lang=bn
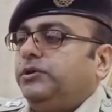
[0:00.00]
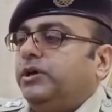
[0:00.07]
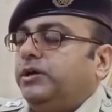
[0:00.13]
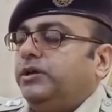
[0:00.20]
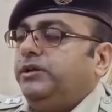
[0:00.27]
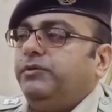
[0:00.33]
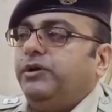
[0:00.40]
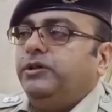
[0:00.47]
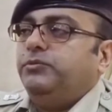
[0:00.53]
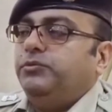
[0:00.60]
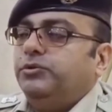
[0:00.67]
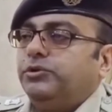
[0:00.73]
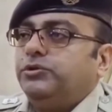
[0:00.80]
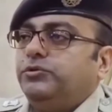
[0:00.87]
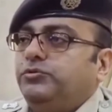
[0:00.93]
কার্নিভাল
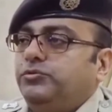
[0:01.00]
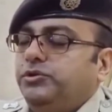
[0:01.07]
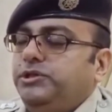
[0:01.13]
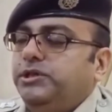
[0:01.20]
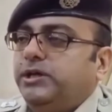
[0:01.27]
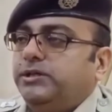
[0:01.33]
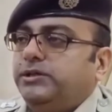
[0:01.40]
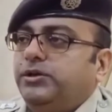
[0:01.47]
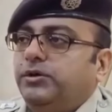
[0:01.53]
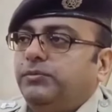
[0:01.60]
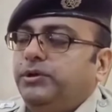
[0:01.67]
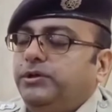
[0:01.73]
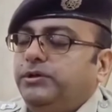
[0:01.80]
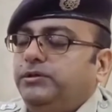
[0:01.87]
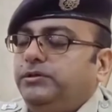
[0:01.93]
মূলত দুটি জায়গাতে
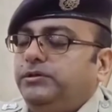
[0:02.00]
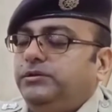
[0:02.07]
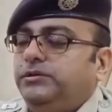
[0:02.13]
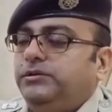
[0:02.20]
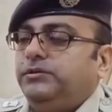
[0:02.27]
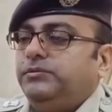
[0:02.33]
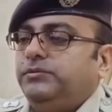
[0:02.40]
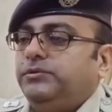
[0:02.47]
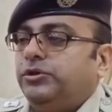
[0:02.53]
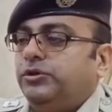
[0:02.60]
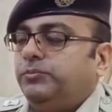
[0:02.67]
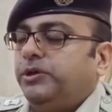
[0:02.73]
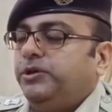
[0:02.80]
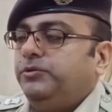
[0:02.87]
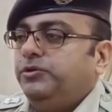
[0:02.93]
হবে
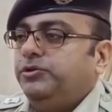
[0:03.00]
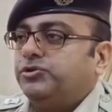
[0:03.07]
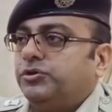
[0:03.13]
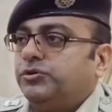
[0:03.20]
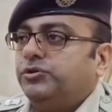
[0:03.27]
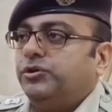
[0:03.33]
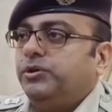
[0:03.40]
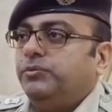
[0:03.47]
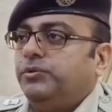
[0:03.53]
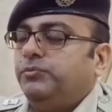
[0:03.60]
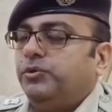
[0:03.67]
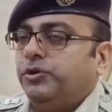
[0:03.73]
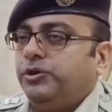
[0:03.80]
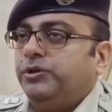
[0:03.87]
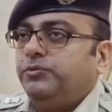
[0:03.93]
জলপাইগুড়ি সদর এবং
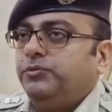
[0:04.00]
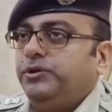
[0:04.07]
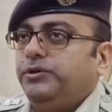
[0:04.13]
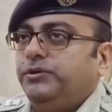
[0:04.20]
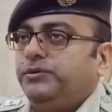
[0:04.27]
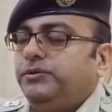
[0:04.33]
ময়নাগুড়ি